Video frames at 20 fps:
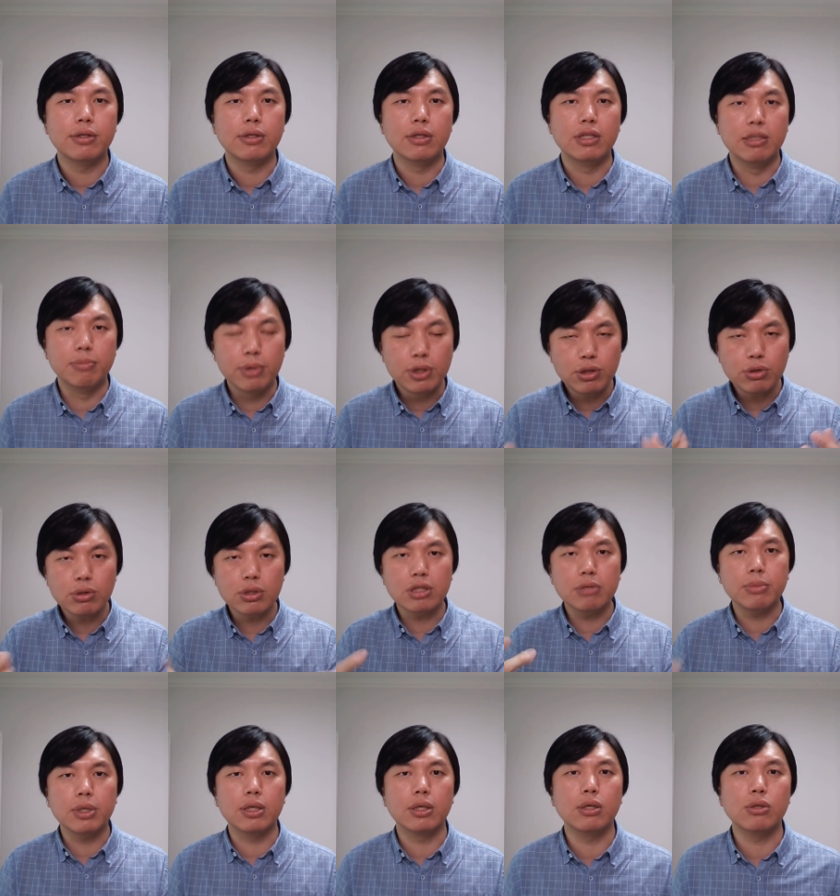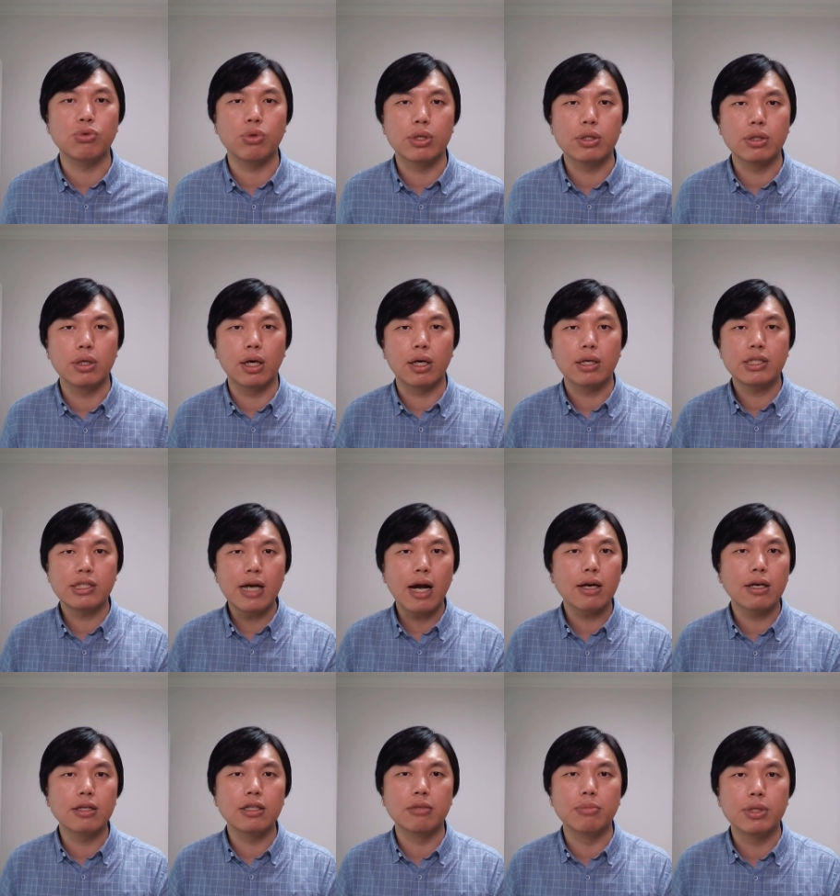你们就是这么一个角色，仗
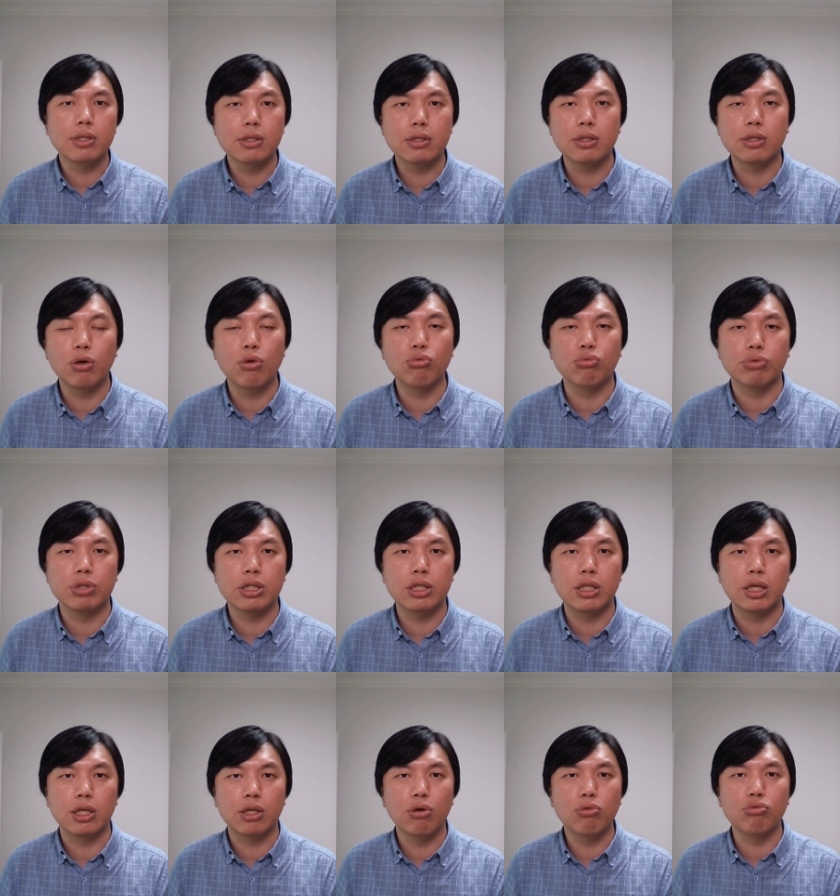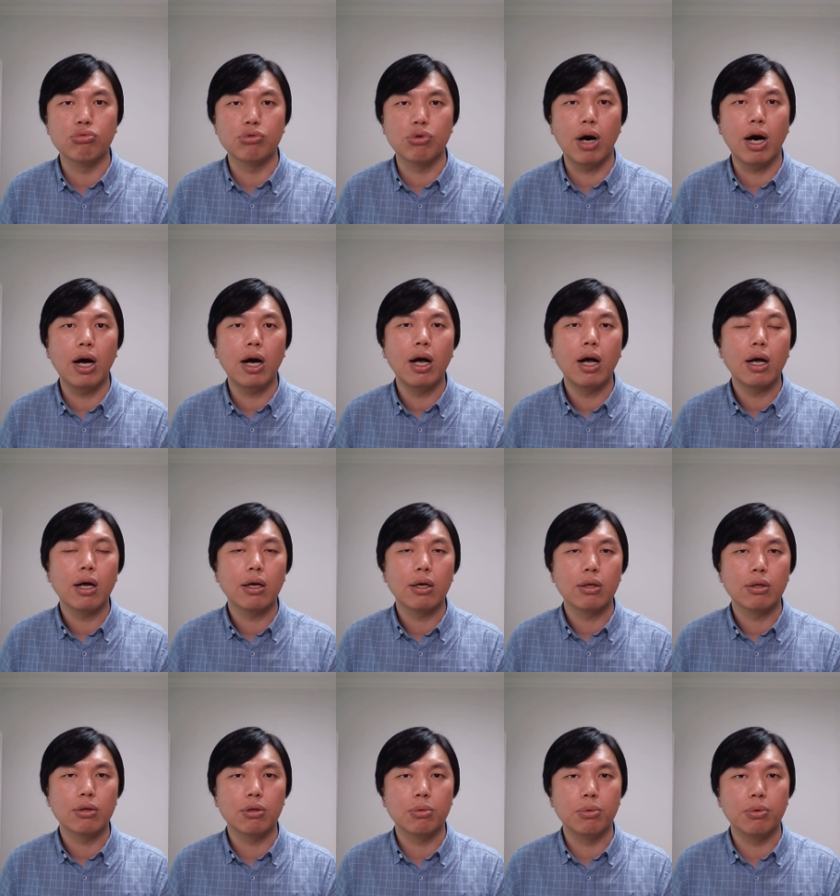着你们自己有武器、有武装，
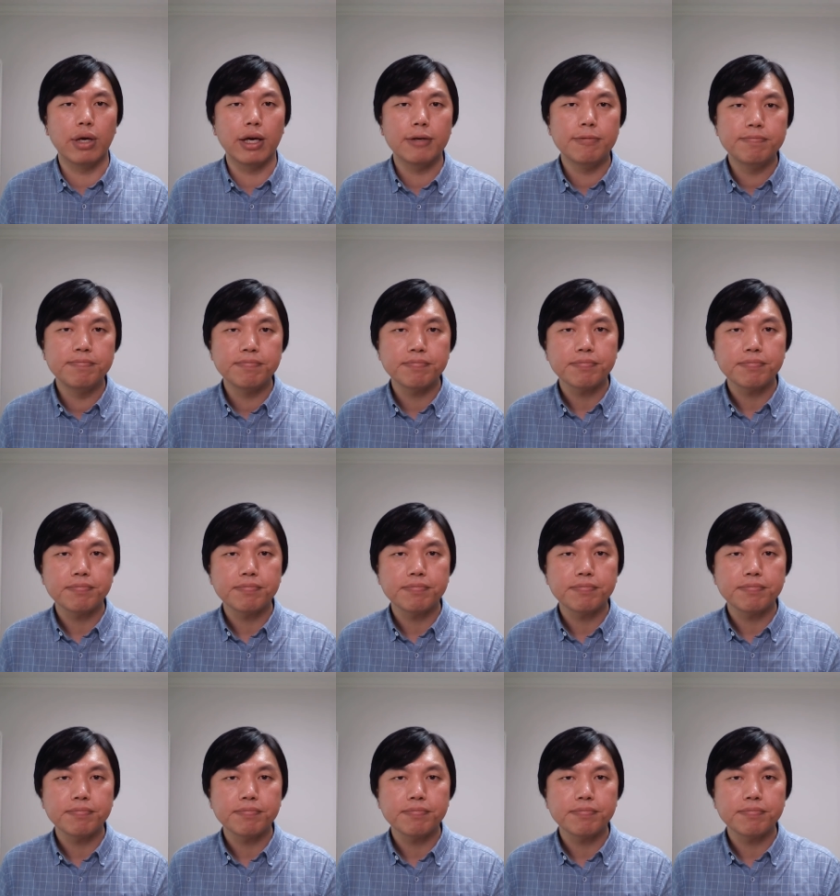对不对？